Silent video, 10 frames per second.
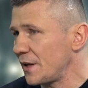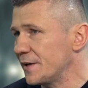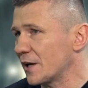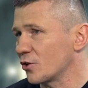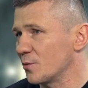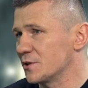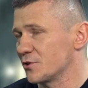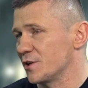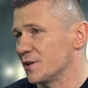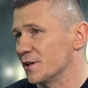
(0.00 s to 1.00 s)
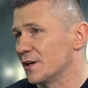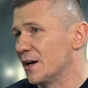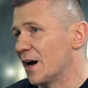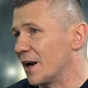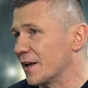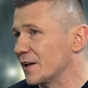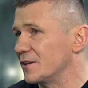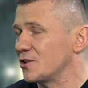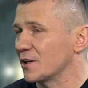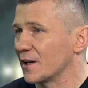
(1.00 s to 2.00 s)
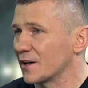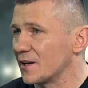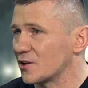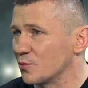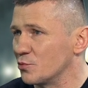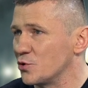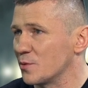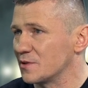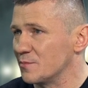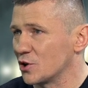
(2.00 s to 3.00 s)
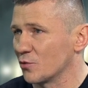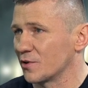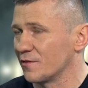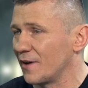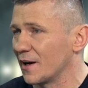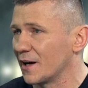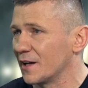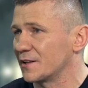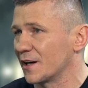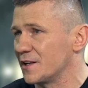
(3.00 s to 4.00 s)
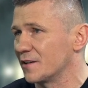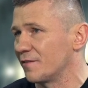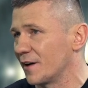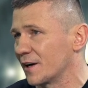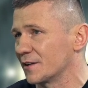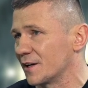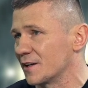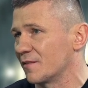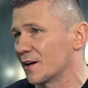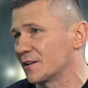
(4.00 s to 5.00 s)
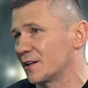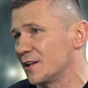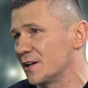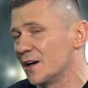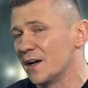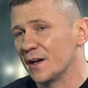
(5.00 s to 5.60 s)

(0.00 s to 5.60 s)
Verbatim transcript: Ja to robię codziennie, ale kiedyś jednak ja się budziłem z myślą, że walka, trening, walka, trening, walka, trening.